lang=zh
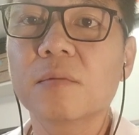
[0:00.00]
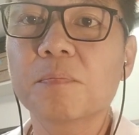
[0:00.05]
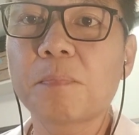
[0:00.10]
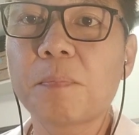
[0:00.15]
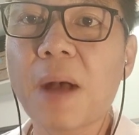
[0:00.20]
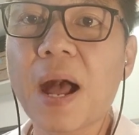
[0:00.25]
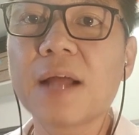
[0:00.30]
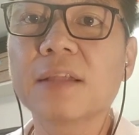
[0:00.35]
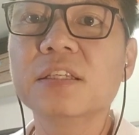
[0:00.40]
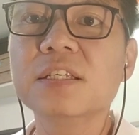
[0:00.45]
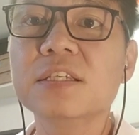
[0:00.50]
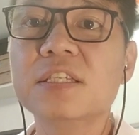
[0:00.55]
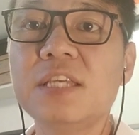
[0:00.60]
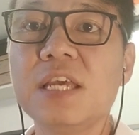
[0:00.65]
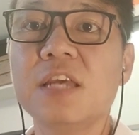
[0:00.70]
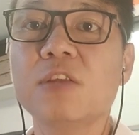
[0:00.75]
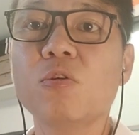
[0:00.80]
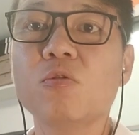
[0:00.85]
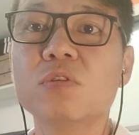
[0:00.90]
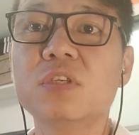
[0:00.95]
把这
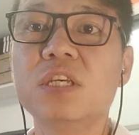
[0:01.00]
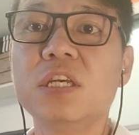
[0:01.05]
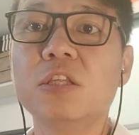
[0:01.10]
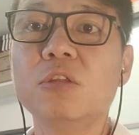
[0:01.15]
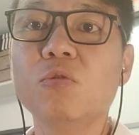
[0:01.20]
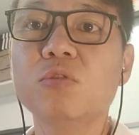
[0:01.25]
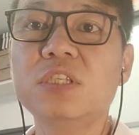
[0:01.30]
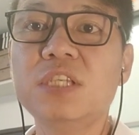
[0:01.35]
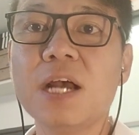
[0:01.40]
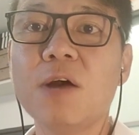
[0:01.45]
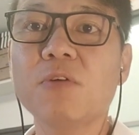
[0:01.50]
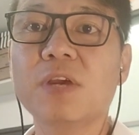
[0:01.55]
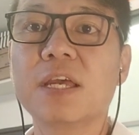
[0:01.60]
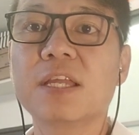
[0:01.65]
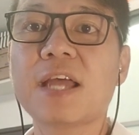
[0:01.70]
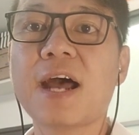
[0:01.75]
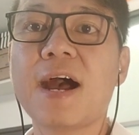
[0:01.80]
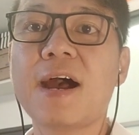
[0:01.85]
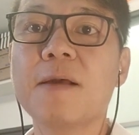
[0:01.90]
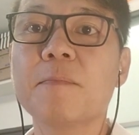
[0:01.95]
些东西都交给
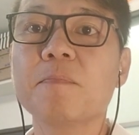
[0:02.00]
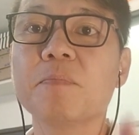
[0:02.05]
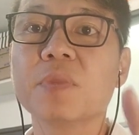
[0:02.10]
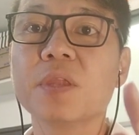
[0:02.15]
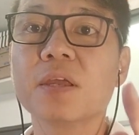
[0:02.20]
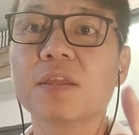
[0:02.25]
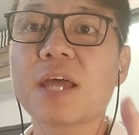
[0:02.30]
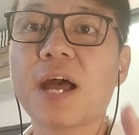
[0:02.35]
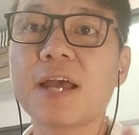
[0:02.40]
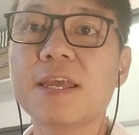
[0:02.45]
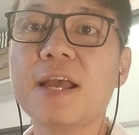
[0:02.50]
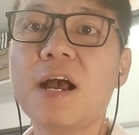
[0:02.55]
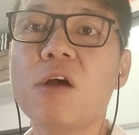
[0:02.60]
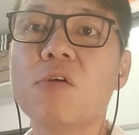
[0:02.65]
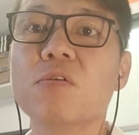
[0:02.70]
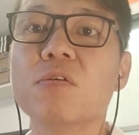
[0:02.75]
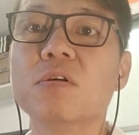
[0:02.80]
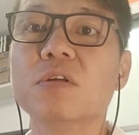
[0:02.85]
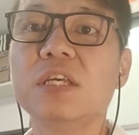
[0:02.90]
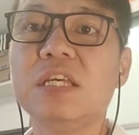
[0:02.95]
他，他
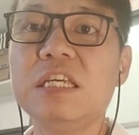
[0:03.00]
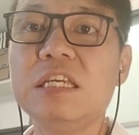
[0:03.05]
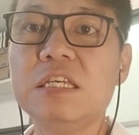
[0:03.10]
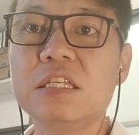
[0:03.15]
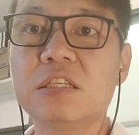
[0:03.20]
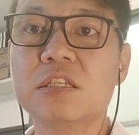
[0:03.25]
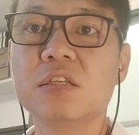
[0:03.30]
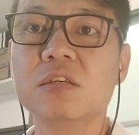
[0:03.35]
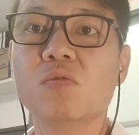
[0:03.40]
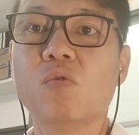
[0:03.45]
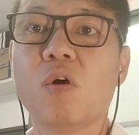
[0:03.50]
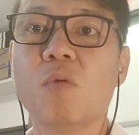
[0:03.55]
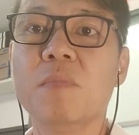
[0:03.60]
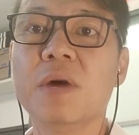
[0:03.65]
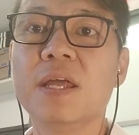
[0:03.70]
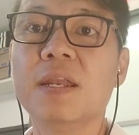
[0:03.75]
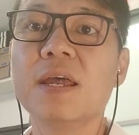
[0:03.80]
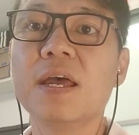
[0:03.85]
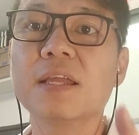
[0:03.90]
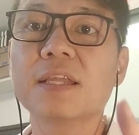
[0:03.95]
要医治我
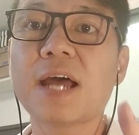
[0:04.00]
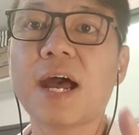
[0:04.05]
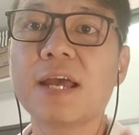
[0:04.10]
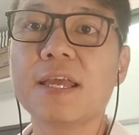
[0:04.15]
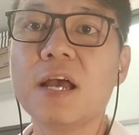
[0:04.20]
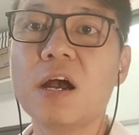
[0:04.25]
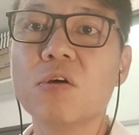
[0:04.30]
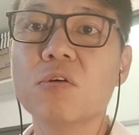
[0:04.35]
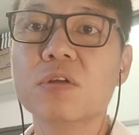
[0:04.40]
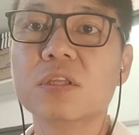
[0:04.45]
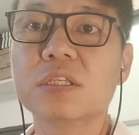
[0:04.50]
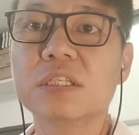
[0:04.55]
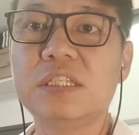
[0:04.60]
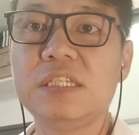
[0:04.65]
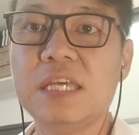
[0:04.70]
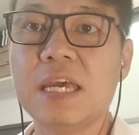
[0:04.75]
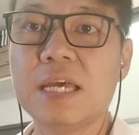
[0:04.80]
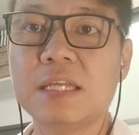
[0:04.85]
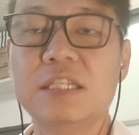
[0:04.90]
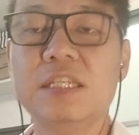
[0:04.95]
们，他要
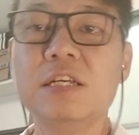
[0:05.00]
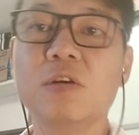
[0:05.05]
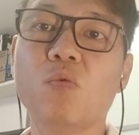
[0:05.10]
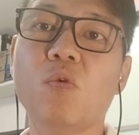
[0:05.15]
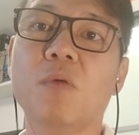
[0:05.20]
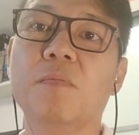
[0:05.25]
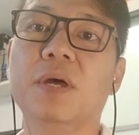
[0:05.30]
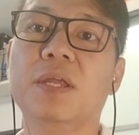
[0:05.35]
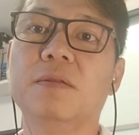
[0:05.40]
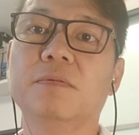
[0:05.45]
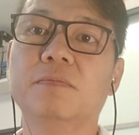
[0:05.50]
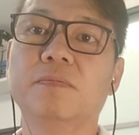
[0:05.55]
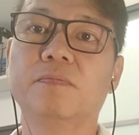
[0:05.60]
洁净我们。